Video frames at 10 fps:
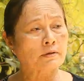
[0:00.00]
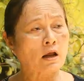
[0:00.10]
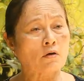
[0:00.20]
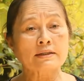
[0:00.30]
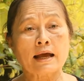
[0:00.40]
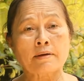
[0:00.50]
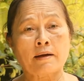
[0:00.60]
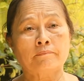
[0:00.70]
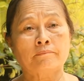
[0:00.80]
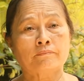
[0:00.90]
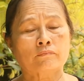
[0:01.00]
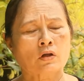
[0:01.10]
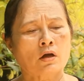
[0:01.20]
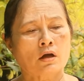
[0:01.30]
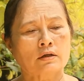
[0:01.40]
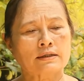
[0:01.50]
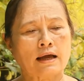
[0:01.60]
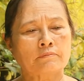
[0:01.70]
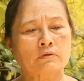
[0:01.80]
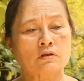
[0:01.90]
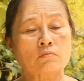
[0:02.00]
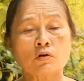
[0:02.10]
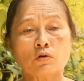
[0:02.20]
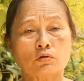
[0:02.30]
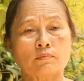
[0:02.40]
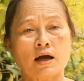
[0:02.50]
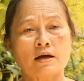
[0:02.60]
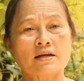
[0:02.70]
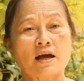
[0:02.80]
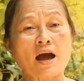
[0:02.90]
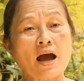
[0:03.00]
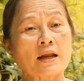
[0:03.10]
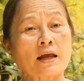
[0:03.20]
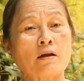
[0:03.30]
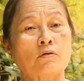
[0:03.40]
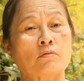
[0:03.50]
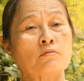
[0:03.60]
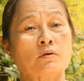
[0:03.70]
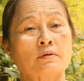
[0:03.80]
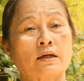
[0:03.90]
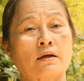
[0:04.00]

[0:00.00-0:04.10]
bắt đầu ông xam hầm ông sam trúng cái lỗ thùng hầm à đây rồi trúng rồi đây